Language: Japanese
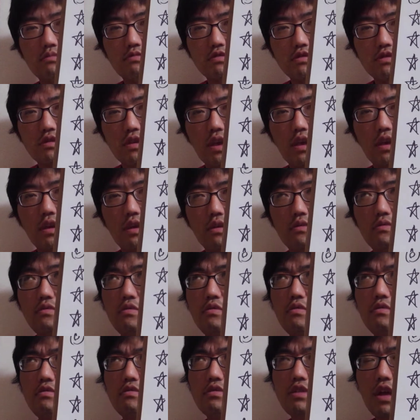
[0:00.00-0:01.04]
ムス、えー、
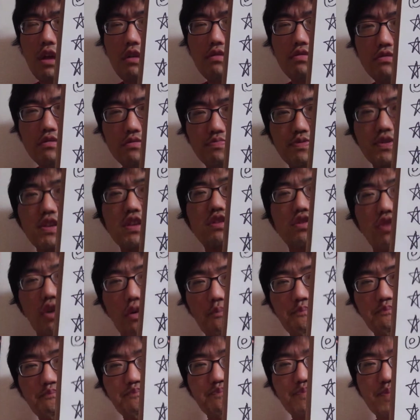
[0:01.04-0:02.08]
オータフスプリント。